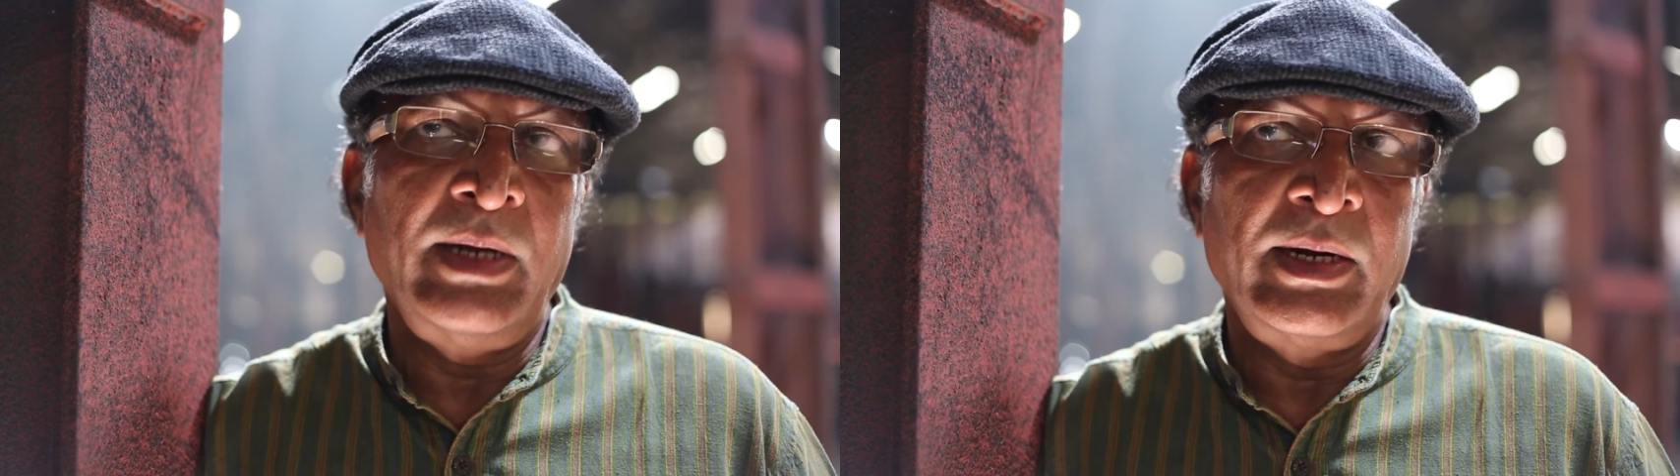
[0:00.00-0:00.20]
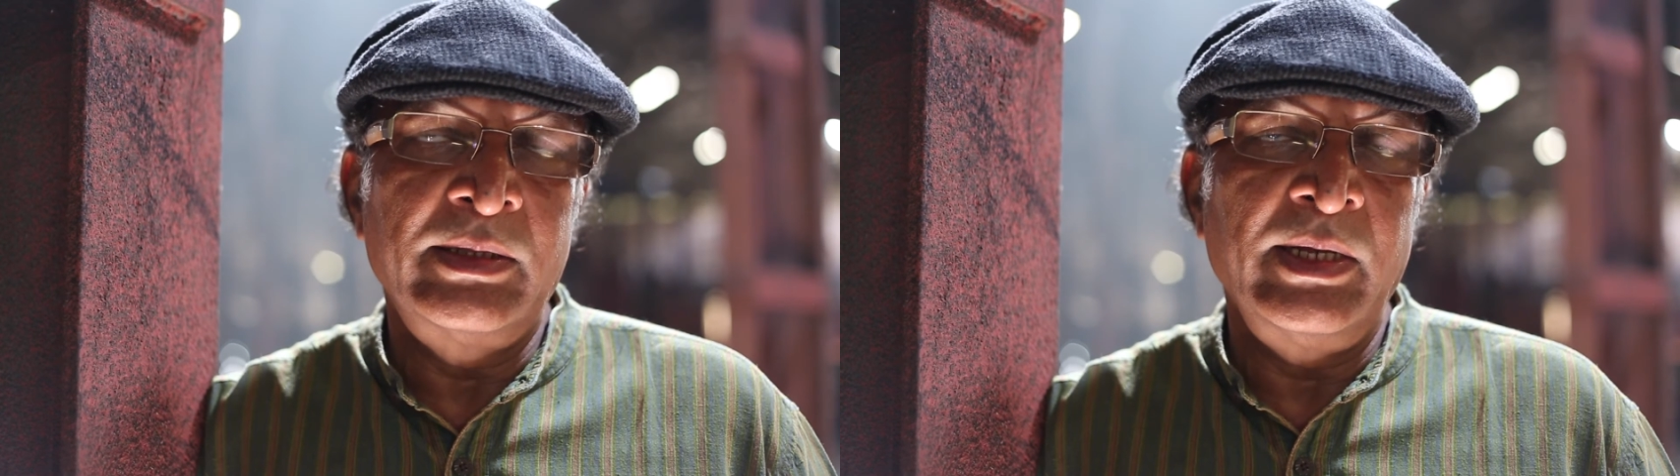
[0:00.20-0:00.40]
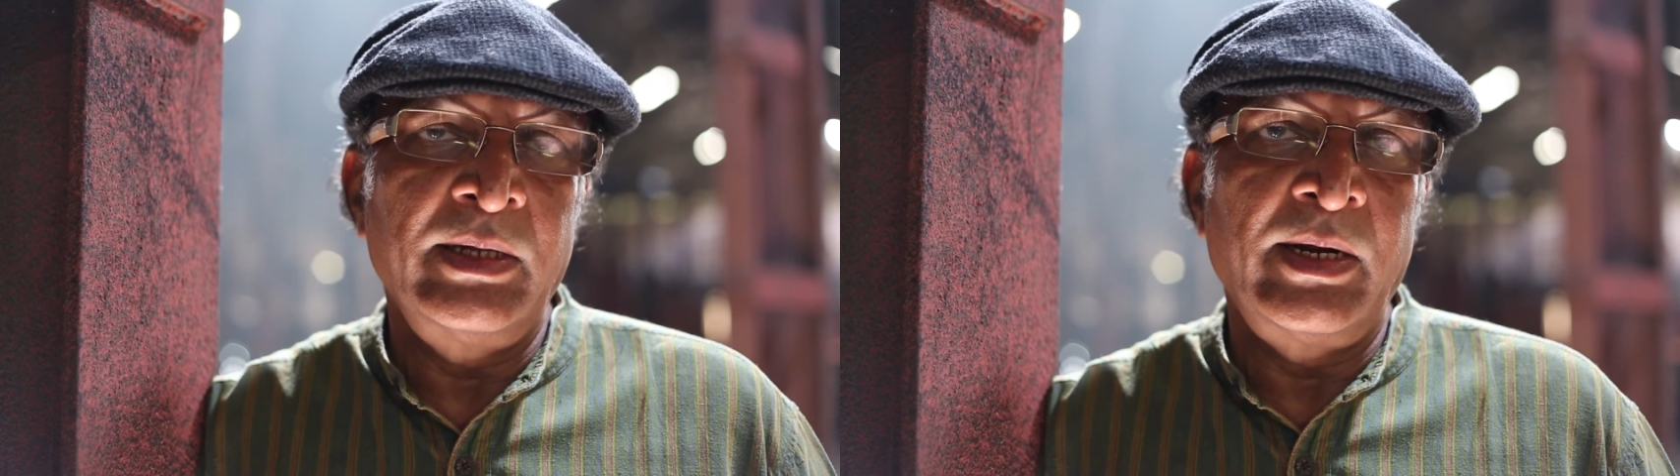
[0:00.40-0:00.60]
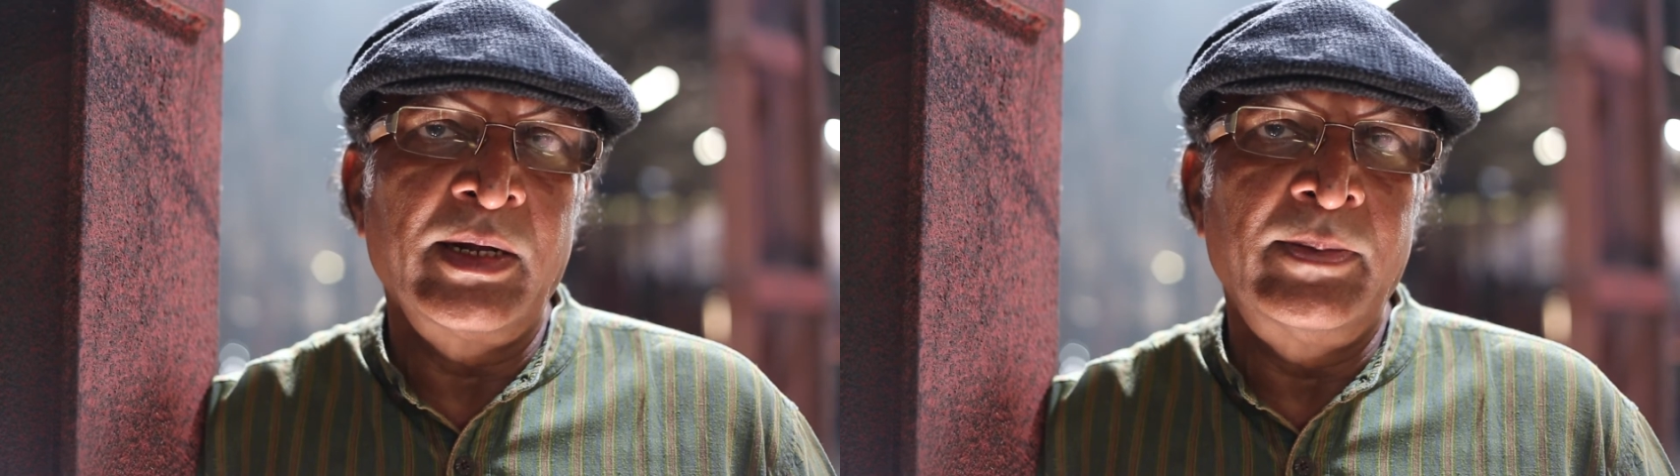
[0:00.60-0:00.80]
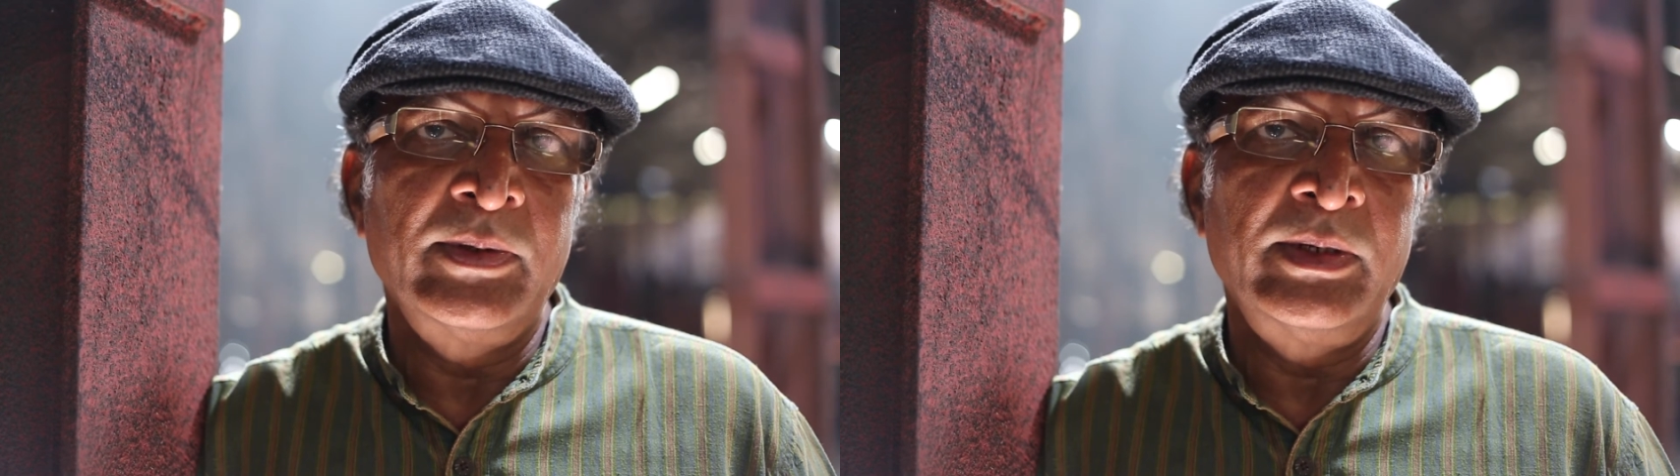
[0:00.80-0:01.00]
அடுத்து என்ன
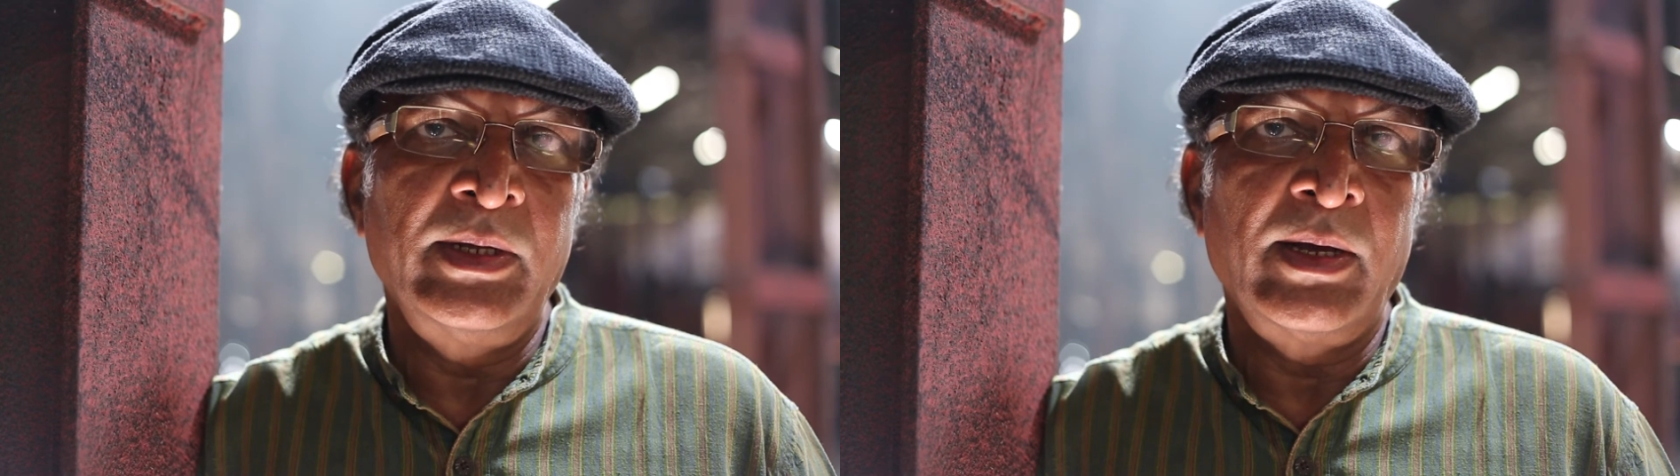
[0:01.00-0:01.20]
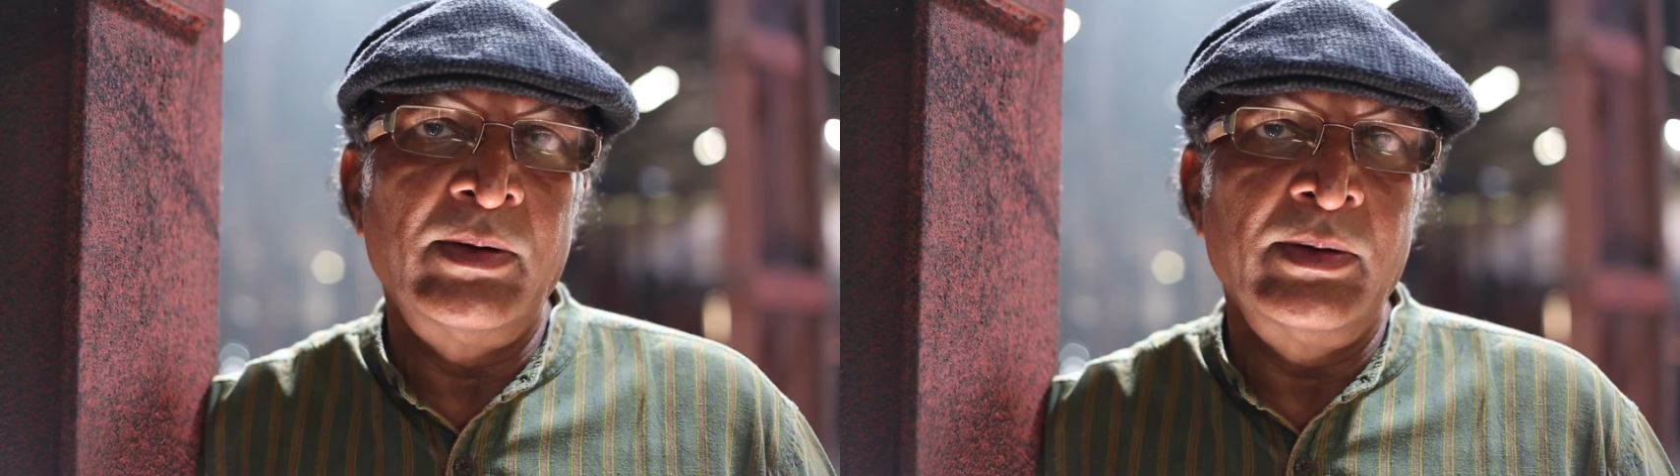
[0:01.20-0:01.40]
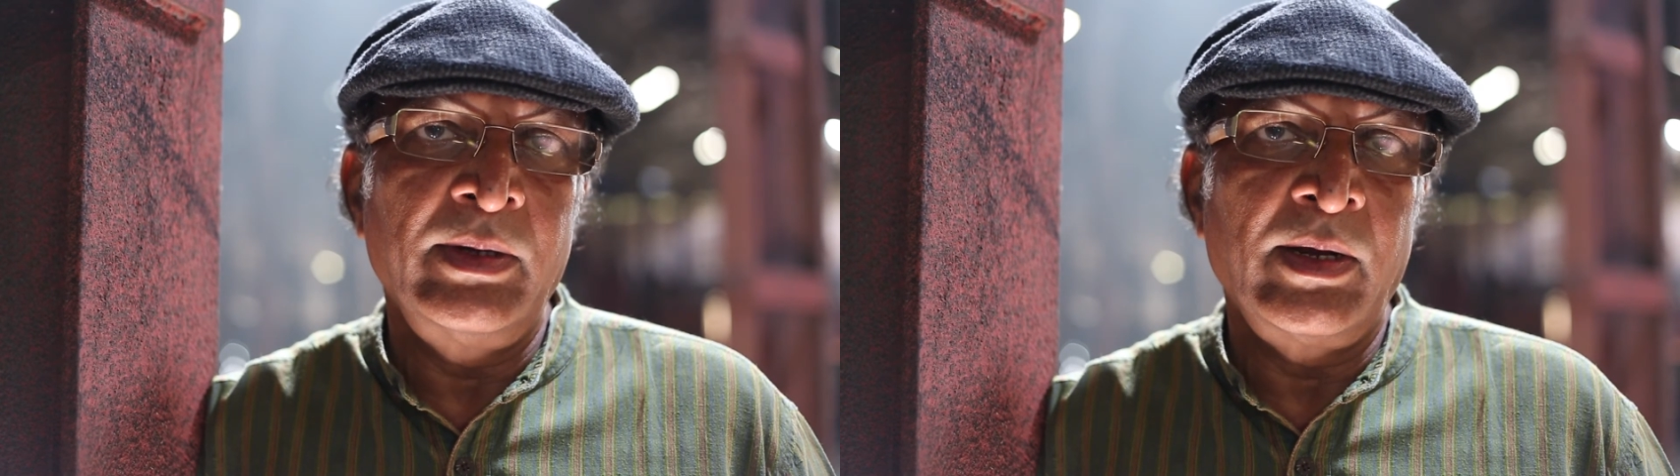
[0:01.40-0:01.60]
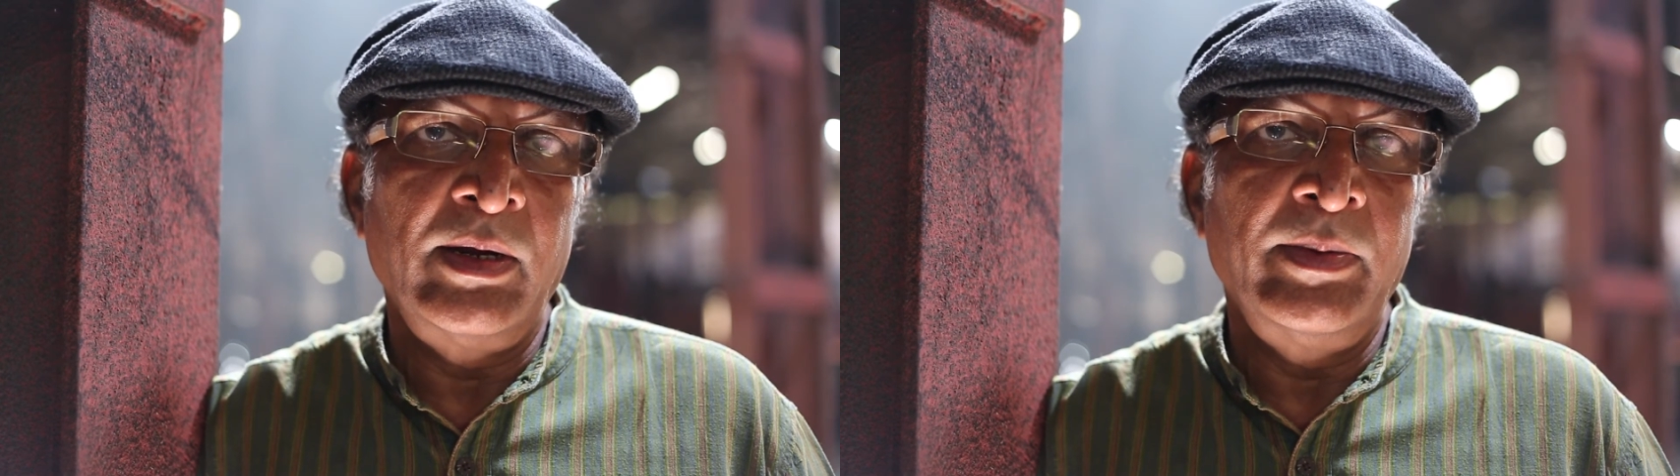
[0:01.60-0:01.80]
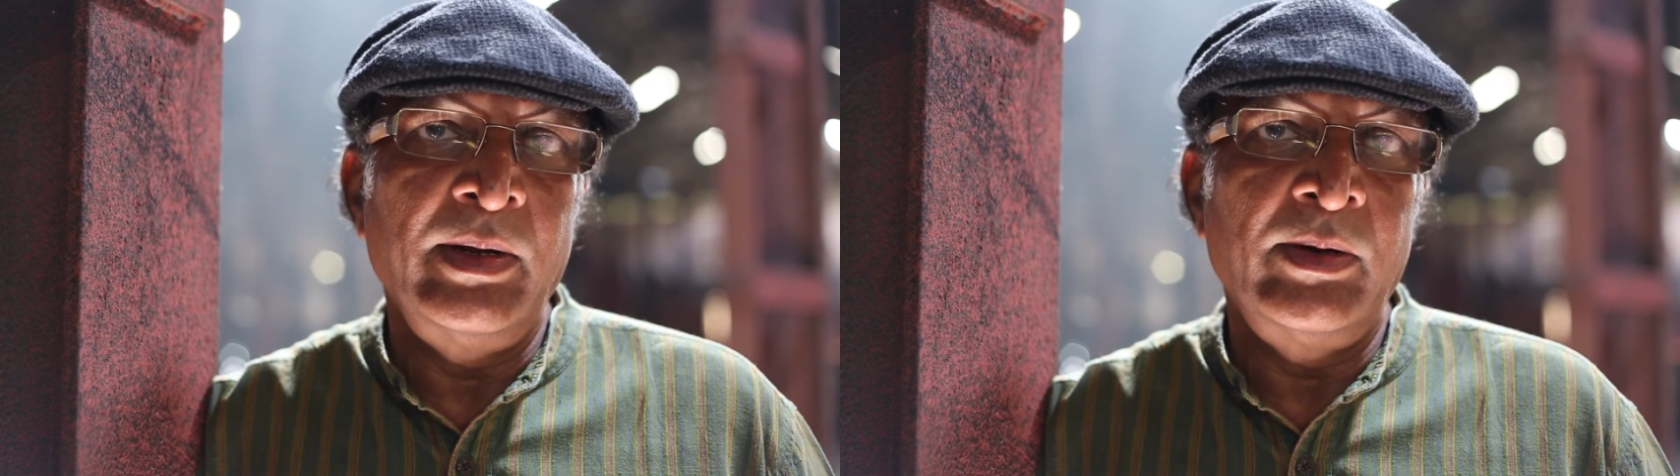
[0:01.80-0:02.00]
நடக்க போகுதுன்னு யாராலும் யாராலையுமே